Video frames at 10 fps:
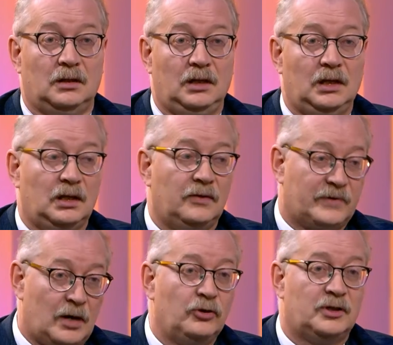И в
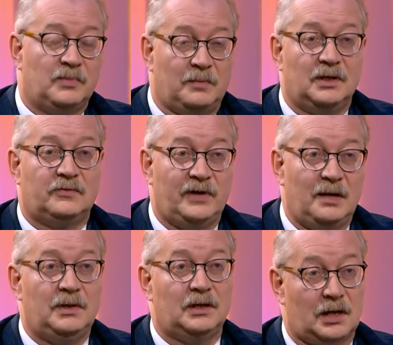какой-то момент
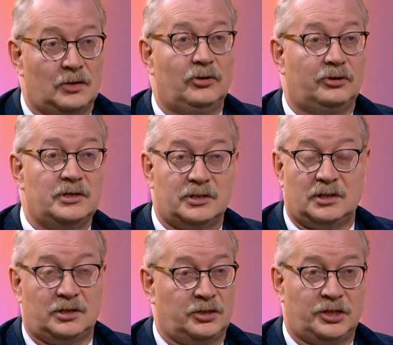времени какой-то из
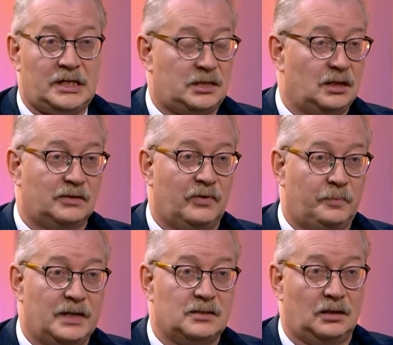части этого
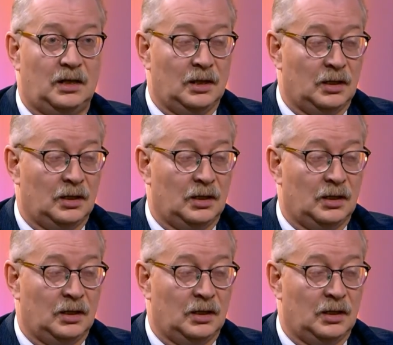пазла